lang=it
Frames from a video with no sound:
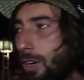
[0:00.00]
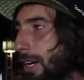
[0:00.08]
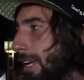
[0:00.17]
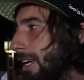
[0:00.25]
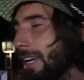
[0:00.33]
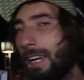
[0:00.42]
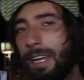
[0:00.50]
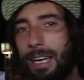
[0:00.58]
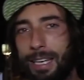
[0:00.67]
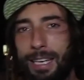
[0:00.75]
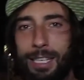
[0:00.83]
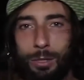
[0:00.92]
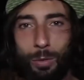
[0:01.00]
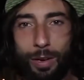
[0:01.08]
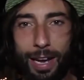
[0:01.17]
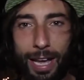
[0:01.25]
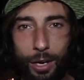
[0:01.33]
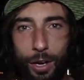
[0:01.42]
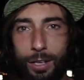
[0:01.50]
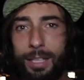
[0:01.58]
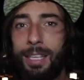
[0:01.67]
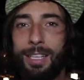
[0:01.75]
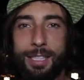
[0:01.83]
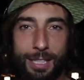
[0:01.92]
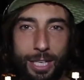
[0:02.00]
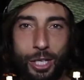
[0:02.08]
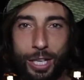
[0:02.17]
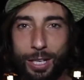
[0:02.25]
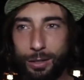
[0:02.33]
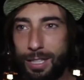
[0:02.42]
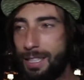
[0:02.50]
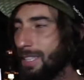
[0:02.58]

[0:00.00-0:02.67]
inviato di Striscia la Notizia Vittorio Brumotti,